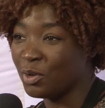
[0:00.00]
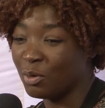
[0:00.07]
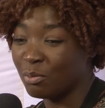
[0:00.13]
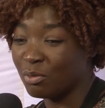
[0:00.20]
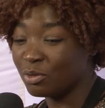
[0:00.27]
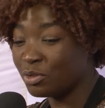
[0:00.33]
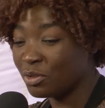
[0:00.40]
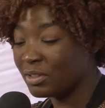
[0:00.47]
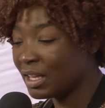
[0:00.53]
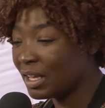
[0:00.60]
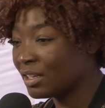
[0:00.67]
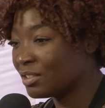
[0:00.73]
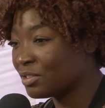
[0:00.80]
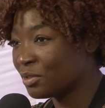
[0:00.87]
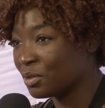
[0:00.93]
mon jeune
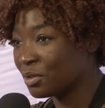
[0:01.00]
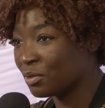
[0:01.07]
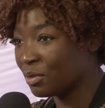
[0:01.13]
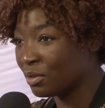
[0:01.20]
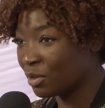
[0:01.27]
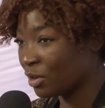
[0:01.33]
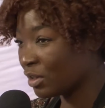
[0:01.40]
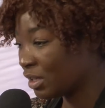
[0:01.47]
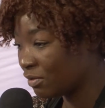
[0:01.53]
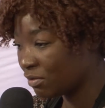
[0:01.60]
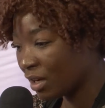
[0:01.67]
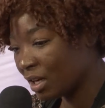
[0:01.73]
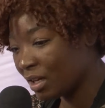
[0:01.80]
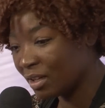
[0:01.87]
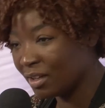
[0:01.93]
âge en Côte
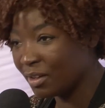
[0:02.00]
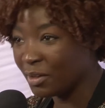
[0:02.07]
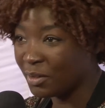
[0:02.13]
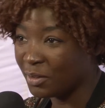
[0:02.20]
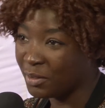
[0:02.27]
d'Ivoire.